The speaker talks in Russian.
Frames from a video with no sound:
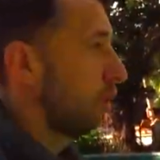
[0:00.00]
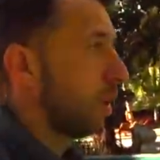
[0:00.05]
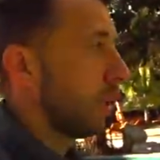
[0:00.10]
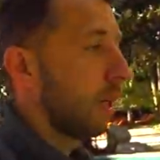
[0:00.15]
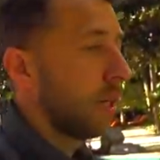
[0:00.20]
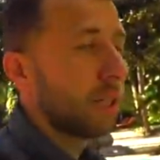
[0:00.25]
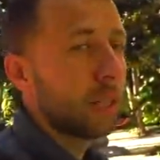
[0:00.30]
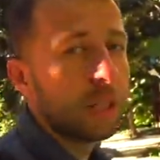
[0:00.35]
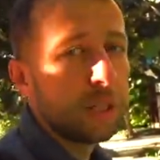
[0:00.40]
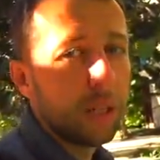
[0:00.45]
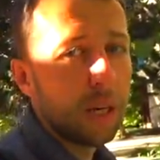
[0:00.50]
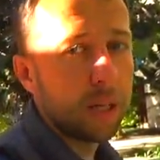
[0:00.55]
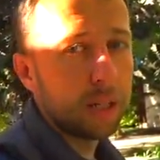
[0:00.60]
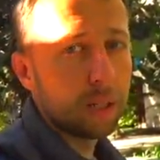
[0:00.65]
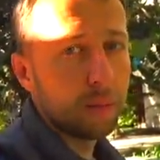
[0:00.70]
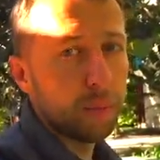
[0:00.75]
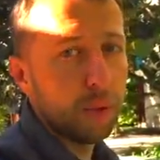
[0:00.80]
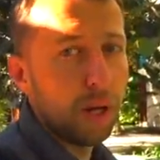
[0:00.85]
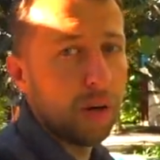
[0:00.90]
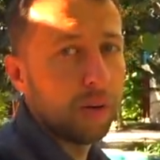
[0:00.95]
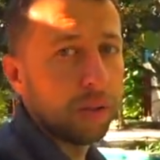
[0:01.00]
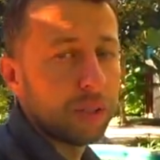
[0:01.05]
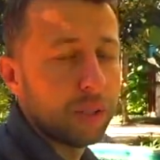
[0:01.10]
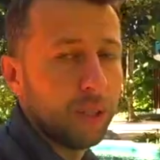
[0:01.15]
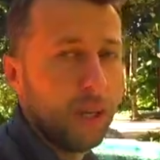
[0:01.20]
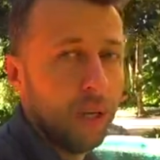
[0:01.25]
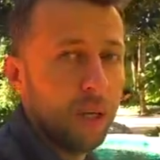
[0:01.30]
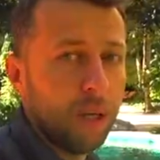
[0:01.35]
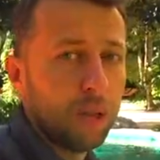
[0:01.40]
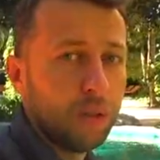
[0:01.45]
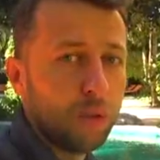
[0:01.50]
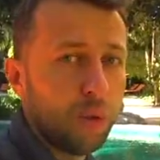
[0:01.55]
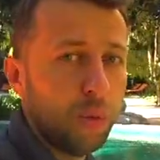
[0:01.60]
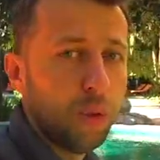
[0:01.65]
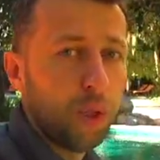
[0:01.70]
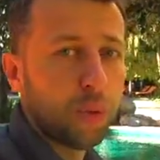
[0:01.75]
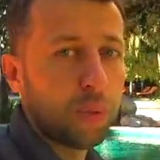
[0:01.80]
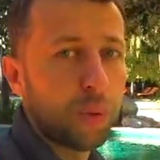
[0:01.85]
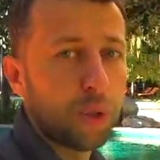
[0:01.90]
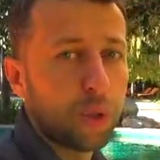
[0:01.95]
китайцы, знаете, плавать не
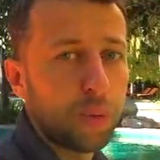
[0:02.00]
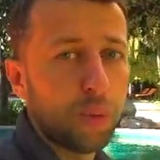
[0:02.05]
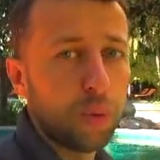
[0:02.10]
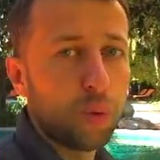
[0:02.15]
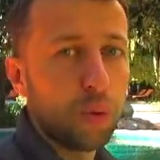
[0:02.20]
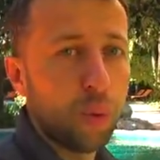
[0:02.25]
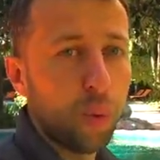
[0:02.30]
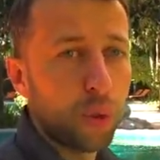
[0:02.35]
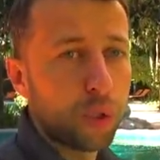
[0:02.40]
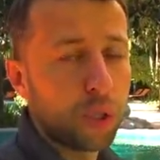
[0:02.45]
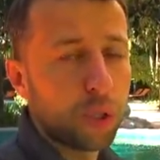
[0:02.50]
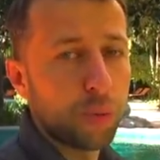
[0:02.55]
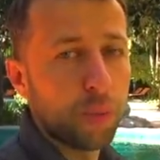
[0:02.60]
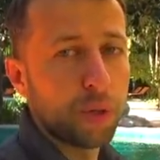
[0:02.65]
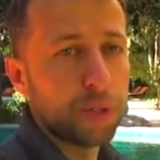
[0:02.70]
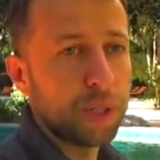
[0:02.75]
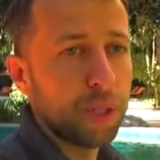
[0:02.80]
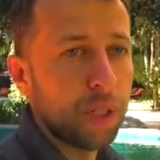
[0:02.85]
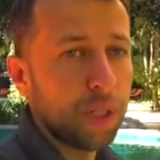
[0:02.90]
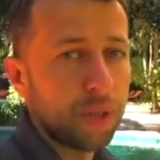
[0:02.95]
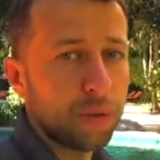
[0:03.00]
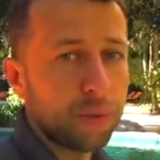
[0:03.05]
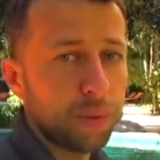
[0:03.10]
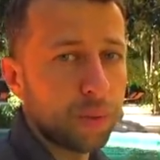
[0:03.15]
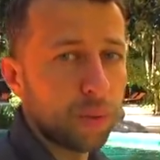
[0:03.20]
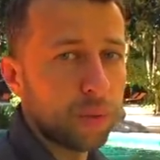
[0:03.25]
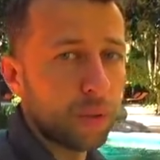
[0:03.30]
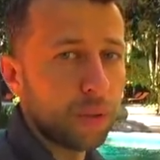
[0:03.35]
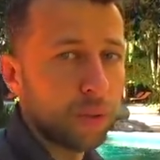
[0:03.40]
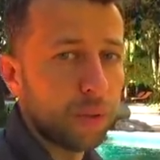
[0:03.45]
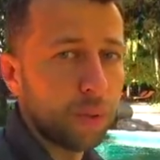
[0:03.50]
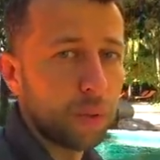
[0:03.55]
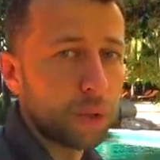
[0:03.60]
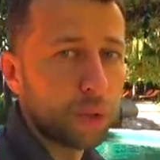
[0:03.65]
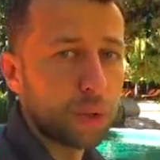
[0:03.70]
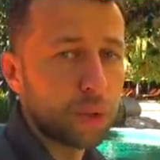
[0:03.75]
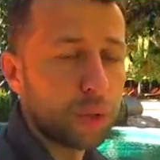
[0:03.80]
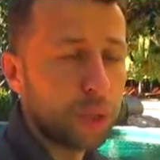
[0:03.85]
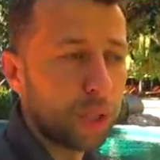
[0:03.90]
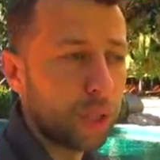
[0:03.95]
умеют, поэтому глубоких бассейнов э,
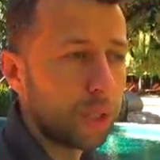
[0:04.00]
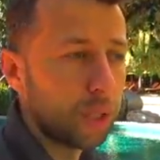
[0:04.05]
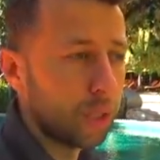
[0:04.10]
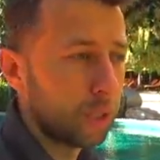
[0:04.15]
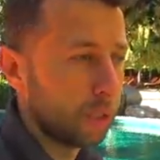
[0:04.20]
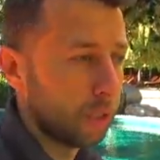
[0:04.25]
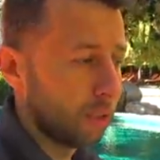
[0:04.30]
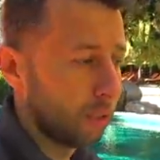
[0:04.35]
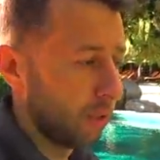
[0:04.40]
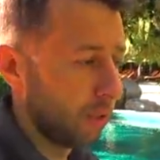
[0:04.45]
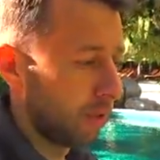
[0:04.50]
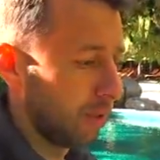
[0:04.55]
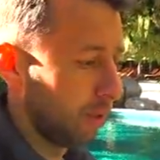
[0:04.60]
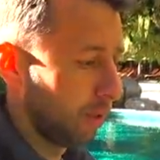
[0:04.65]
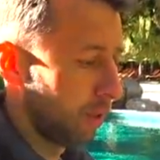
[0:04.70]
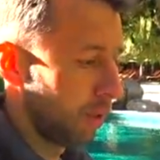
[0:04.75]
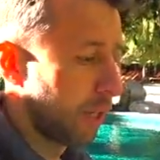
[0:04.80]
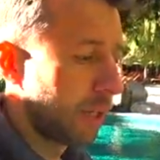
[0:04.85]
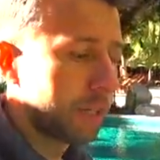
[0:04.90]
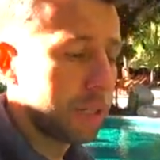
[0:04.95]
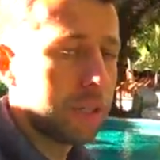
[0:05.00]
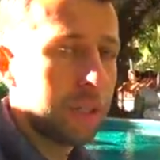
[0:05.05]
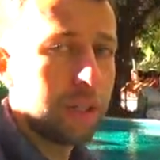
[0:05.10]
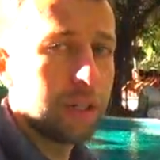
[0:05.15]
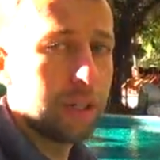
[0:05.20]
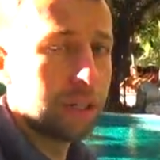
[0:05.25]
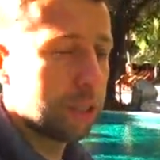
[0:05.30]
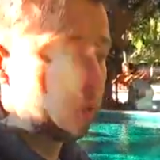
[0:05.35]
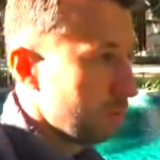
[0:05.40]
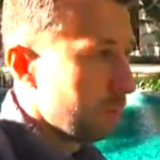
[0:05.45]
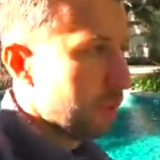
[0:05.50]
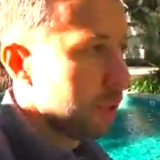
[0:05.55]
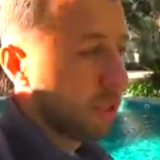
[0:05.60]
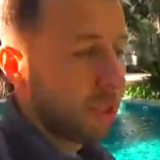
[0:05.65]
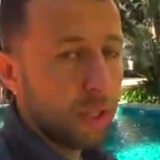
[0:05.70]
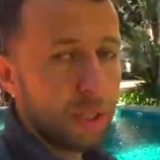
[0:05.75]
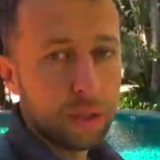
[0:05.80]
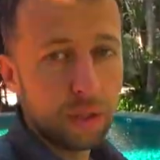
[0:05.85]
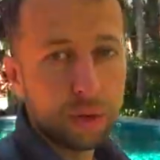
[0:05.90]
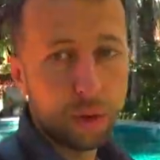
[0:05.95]
можно встретить э, гораздо реже.
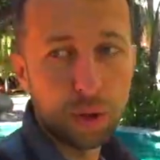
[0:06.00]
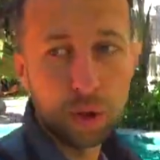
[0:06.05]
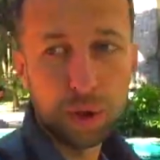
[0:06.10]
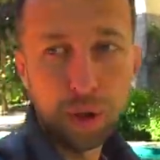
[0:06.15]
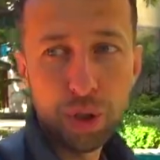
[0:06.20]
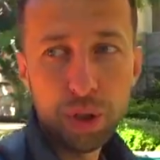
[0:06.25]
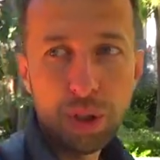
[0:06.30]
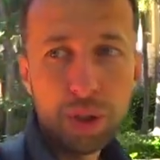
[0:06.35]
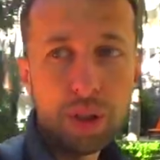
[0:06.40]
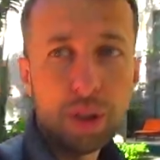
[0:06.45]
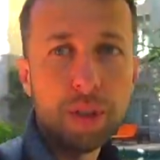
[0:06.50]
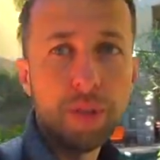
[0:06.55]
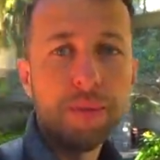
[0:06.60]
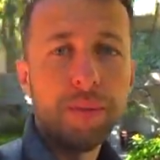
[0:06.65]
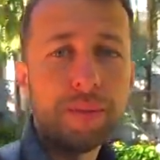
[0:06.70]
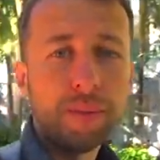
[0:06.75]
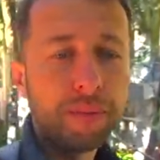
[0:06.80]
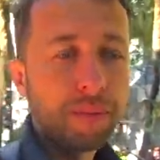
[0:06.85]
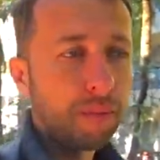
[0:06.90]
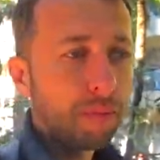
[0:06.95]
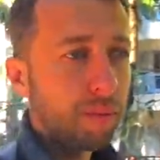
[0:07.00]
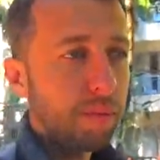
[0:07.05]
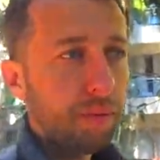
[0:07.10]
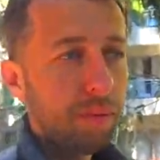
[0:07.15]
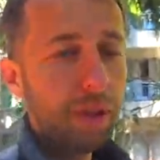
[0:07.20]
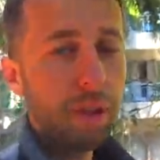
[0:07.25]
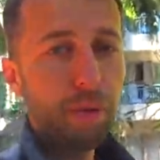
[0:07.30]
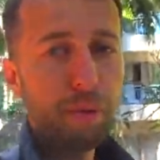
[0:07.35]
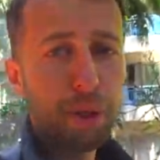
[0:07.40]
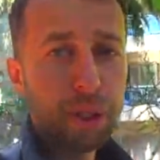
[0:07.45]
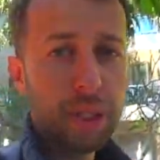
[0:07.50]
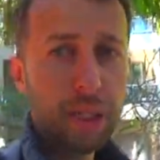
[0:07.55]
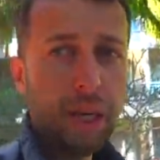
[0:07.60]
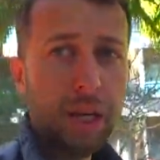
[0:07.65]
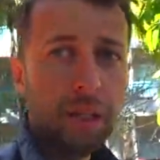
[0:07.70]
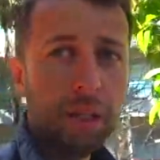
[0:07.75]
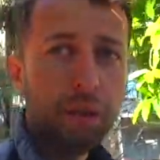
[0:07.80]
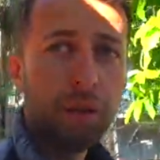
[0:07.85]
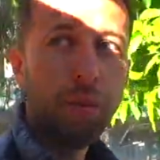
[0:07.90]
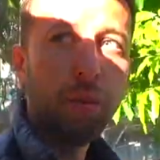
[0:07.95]
Бассейны все чистые,
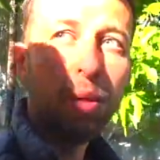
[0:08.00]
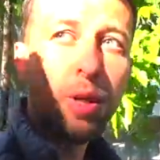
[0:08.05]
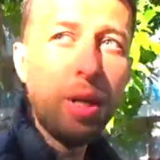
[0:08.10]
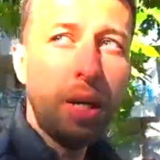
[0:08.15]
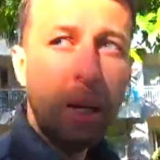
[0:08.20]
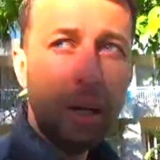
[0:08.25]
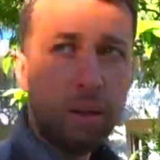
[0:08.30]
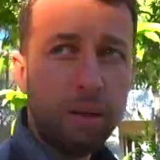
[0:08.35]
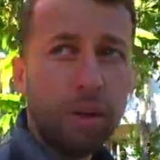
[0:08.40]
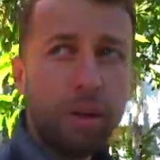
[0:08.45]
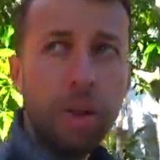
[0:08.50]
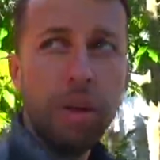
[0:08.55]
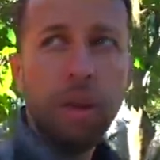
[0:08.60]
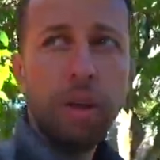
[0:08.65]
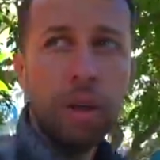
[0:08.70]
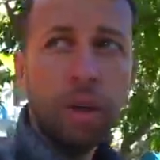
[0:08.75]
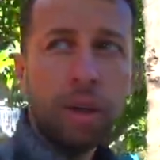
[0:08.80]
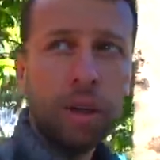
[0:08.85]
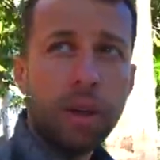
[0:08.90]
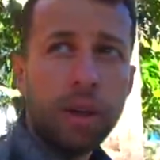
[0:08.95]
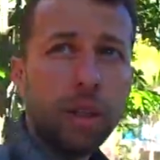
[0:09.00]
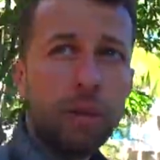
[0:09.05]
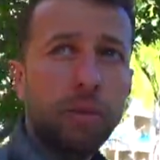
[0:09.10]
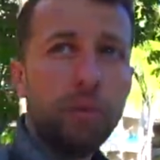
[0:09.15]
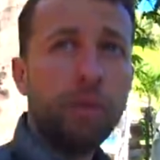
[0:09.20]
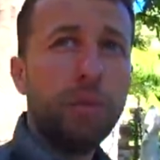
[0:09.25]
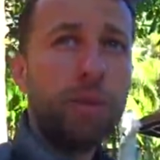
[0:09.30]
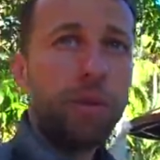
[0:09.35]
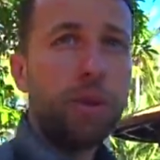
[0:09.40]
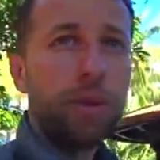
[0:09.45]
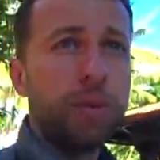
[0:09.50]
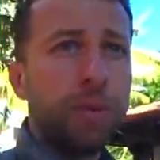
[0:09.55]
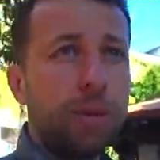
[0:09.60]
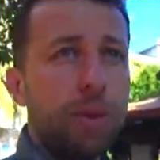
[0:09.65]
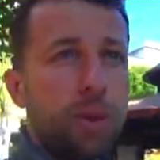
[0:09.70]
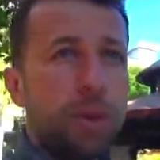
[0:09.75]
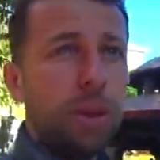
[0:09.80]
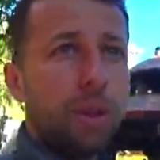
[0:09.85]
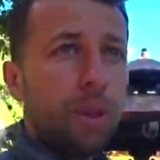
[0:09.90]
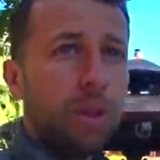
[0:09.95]
постоянно их убирают. К этому вопросов
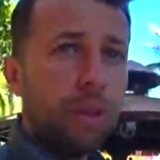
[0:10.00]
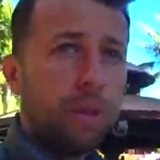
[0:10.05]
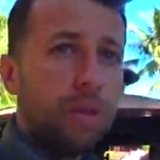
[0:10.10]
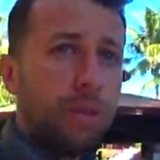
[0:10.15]
здесь нет.